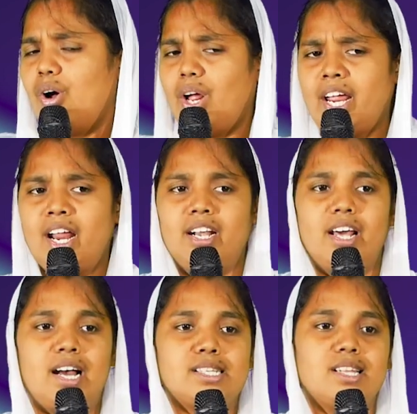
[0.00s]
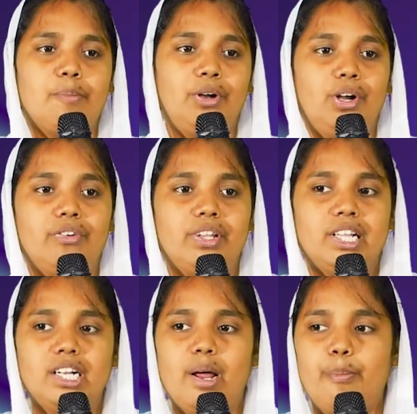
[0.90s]
ఓకే అన్నారు ఆ సమయంలో
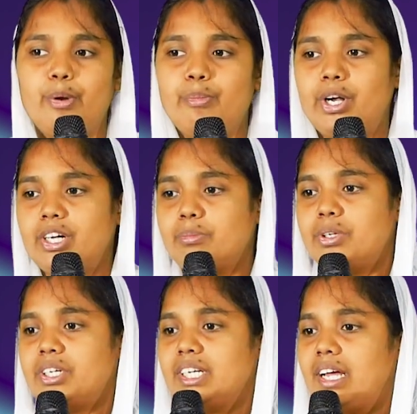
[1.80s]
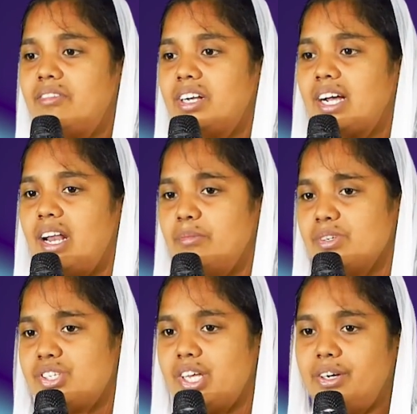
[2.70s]
వెతికినప్పుడు మొట్టమొదటిగా ఎవరు
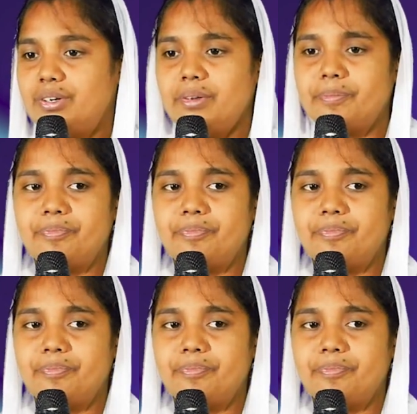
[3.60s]
కనిపించారు